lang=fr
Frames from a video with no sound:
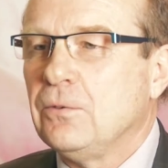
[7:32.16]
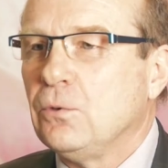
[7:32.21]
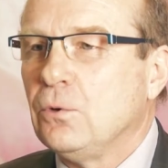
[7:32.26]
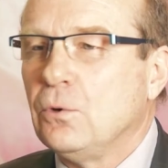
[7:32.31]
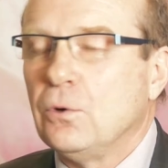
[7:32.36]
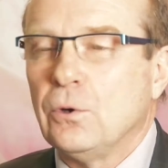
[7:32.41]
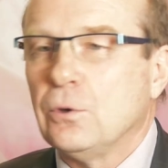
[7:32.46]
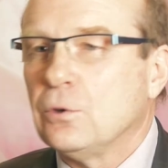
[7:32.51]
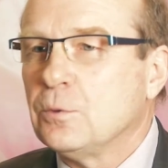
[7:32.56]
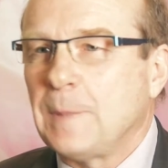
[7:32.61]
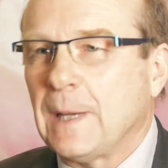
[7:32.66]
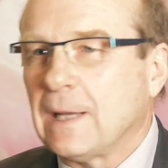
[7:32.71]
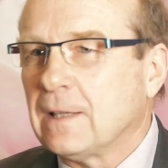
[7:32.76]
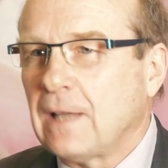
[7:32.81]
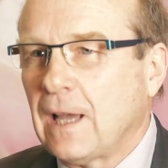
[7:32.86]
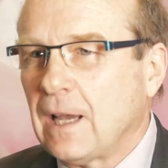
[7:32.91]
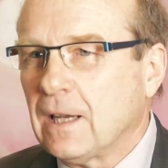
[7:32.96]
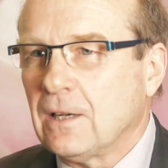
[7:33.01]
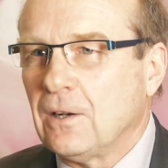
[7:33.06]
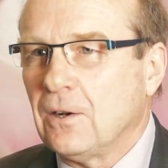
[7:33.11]
vu le
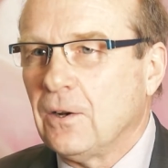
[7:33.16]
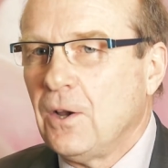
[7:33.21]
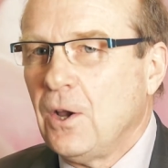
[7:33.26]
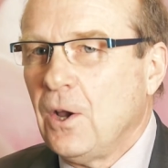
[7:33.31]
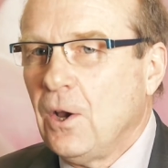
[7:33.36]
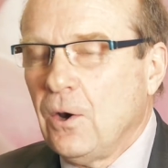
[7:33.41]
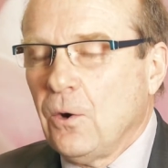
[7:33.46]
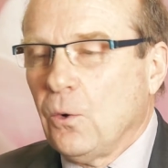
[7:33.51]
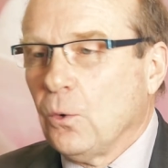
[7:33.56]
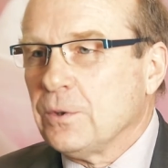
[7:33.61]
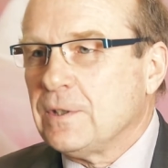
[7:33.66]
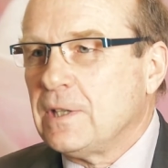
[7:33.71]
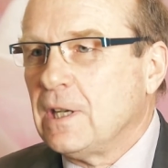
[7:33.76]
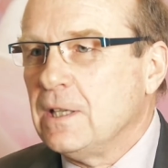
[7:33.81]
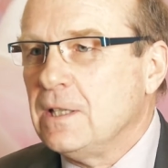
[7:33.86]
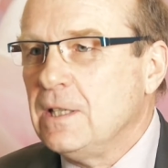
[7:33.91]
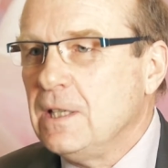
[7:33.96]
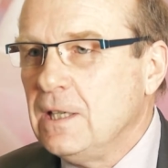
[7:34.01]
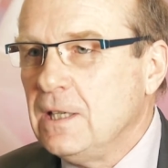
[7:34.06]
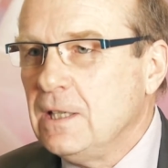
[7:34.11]
spectacle, on
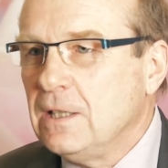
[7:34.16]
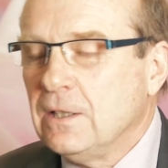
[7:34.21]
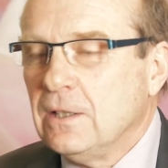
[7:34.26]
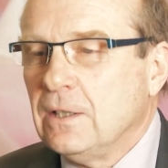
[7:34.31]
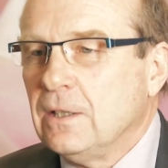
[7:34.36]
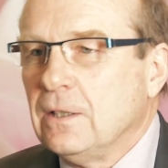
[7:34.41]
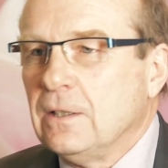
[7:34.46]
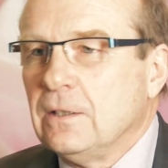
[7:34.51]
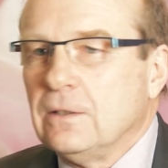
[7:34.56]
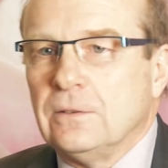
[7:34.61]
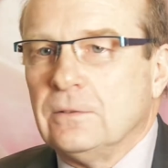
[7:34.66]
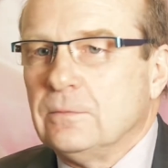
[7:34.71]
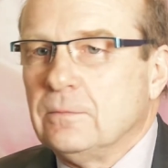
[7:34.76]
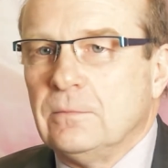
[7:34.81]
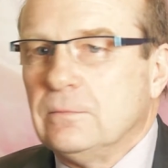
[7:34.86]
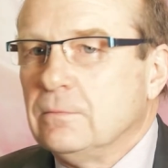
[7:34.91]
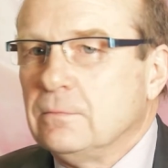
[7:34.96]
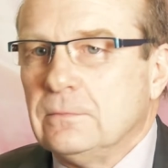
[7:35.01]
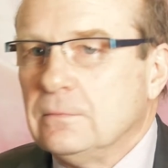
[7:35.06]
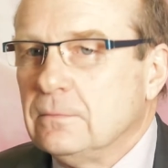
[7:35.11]
s'est dit,
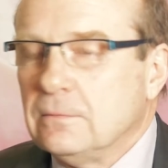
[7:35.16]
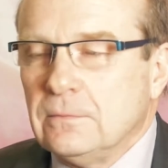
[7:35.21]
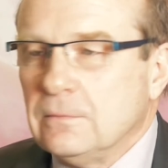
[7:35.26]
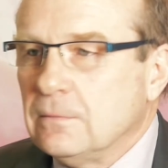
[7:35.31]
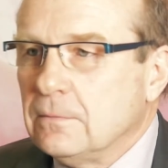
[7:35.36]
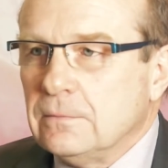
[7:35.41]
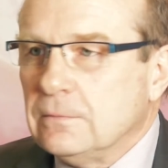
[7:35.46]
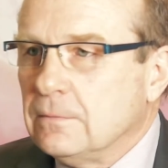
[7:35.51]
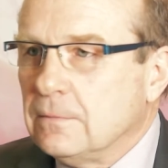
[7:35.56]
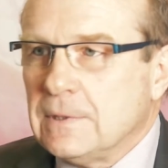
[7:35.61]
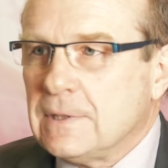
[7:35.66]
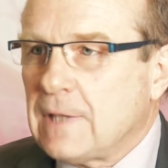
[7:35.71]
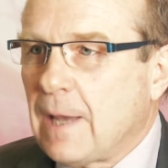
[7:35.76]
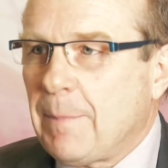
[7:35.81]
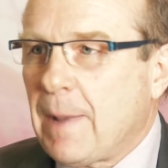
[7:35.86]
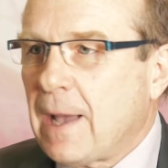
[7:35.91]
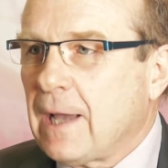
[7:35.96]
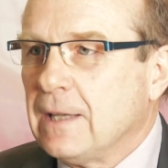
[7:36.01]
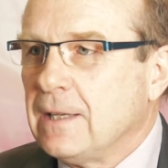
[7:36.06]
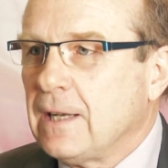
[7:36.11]

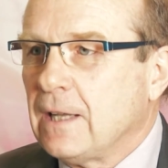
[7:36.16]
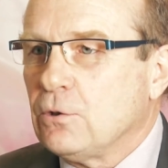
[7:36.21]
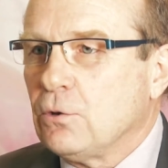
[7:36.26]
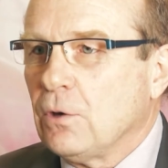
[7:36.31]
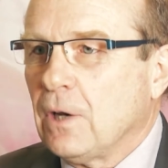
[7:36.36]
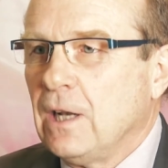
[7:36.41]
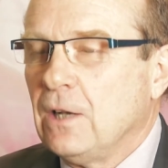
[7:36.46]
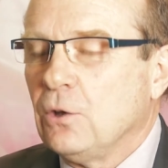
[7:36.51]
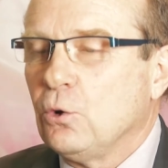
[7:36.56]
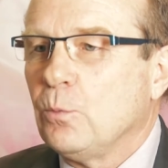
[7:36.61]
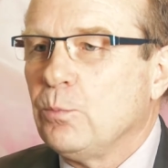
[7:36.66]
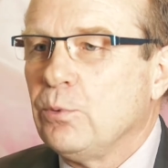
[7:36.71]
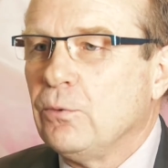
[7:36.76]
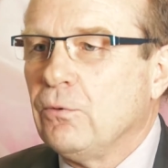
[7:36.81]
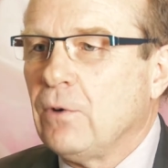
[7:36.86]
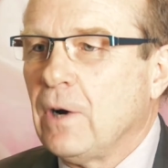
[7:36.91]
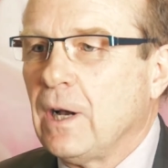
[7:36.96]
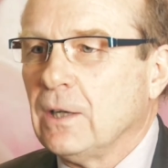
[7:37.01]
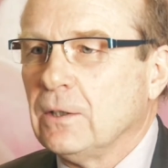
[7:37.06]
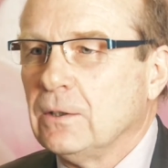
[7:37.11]
ça paraît naturel de
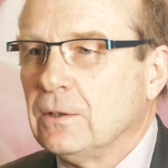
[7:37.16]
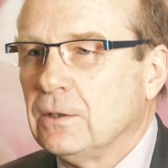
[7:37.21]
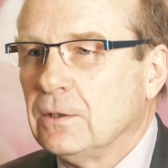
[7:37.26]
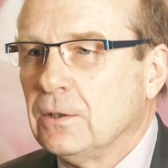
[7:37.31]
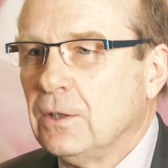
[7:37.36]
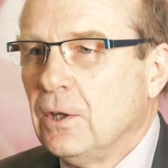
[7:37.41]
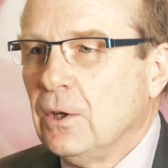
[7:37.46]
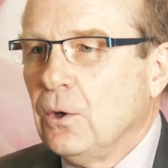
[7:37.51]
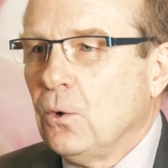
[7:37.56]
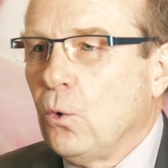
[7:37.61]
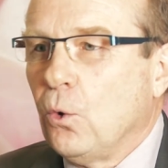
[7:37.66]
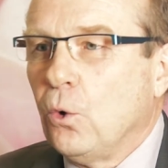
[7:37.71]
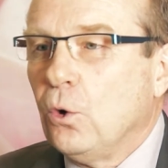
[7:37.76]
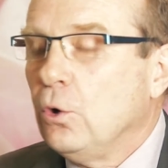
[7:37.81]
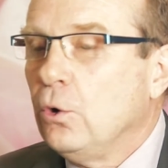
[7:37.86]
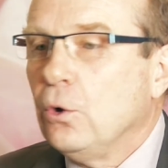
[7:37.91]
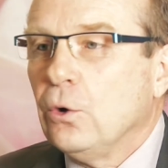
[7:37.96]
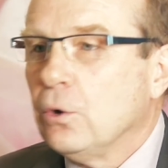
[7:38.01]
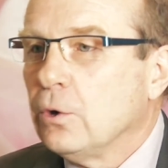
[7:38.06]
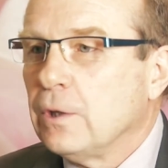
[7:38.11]
pouvoir, euh, au
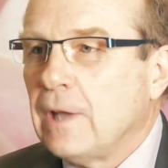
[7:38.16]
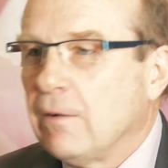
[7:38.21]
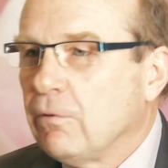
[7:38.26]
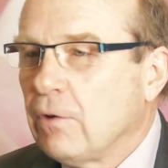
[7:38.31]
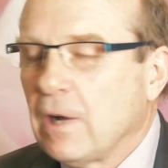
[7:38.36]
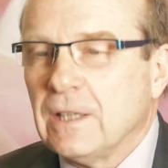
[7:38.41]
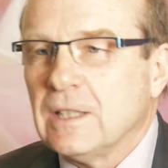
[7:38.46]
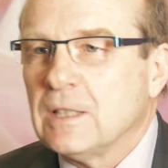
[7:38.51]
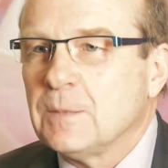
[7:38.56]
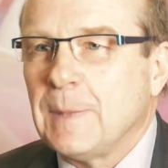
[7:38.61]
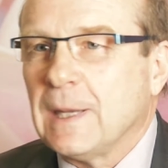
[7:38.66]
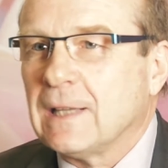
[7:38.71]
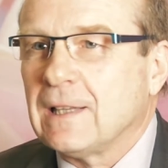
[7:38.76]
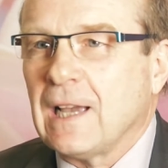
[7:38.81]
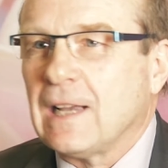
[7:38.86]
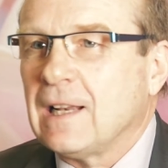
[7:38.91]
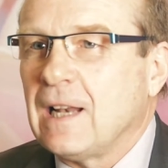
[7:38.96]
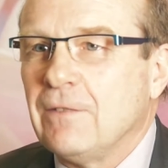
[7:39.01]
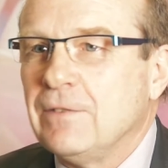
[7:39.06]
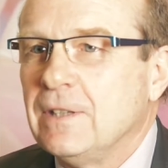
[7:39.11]
lieu d'avoir des
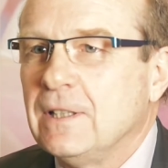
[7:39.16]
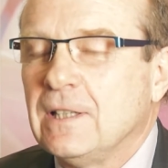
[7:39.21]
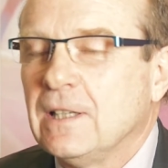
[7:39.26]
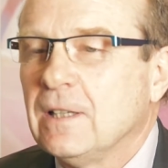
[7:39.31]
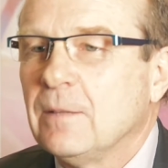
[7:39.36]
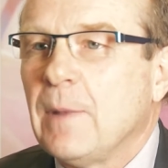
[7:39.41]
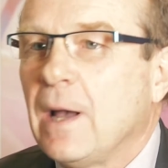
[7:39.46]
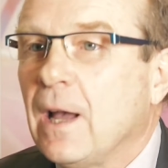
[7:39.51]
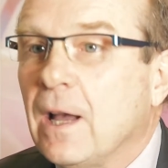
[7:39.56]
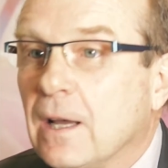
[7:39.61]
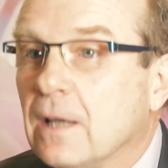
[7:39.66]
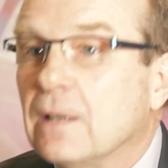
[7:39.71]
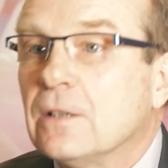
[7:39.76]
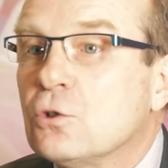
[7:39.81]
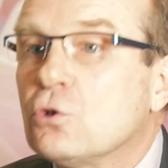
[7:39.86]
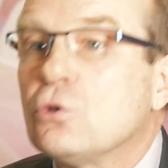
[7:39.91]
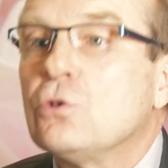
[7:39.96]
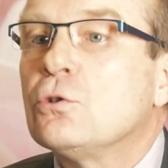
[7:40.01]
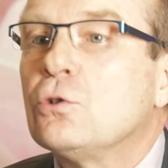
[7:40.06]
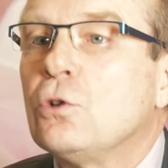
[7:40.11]
spectacles invités, ben,
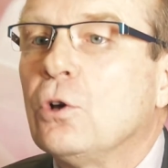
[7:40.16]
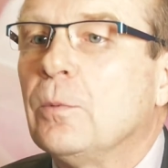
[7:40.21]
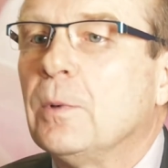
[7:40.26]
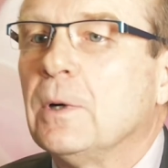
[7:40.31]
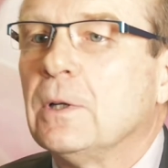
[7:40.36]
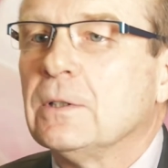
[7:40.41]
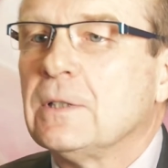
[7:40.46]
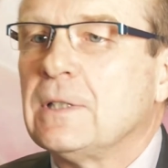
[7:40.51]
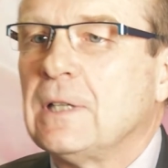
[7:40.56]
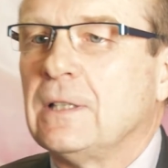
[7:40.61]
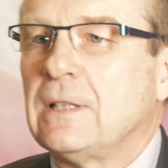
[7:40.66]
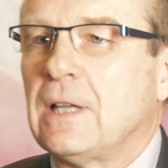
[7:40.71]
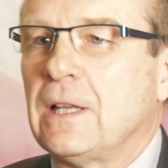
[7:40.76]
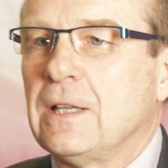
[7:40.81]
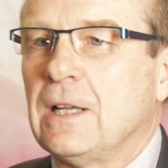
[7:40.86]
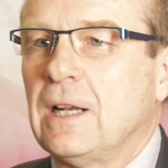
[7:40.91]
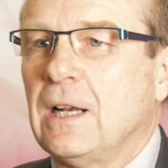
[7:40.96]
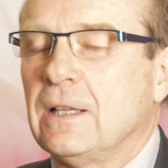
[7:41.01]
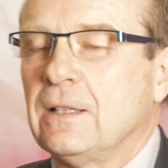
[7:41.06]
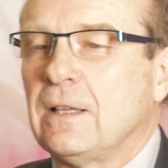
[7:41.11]
justement cette
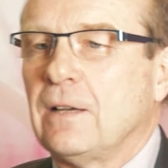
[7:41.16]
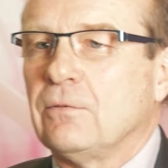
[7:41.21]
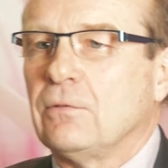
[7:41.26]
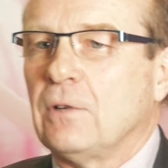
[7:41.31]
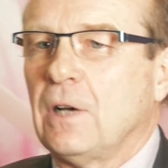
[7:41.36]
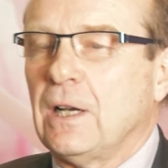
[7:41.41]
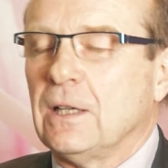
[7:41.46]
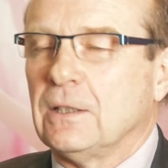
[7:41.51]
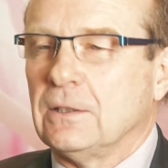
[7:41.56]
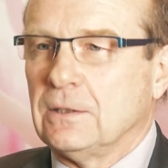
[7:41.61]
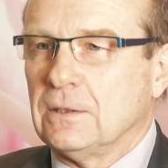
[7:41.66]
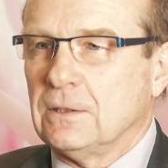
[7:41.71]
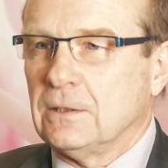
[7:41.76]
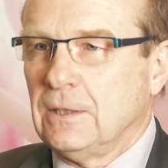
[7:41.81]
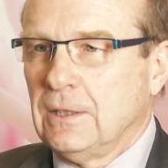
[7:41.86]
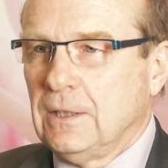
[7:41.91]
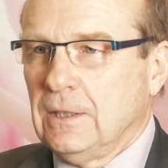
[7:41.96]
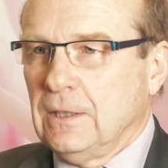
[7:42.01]
année-là d'avoir euh,